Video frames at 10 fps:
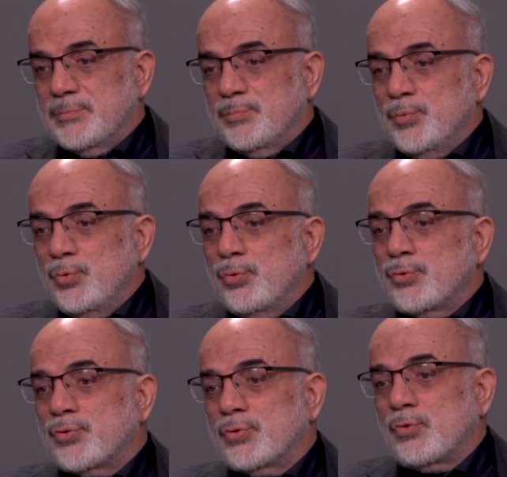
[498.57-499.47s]

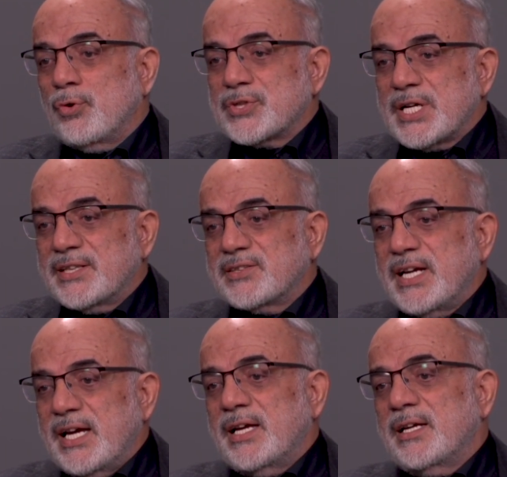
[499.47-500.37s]
büyük
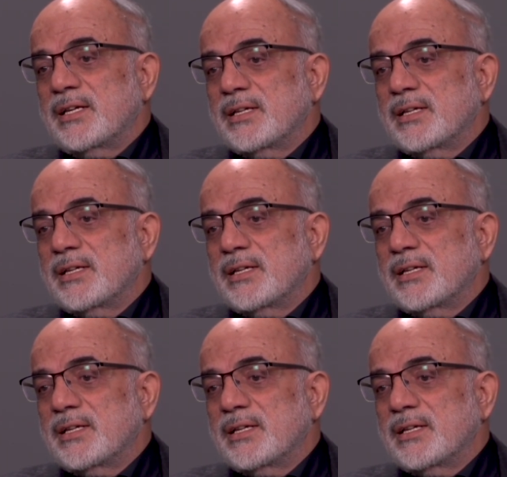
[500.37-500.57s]
konsantre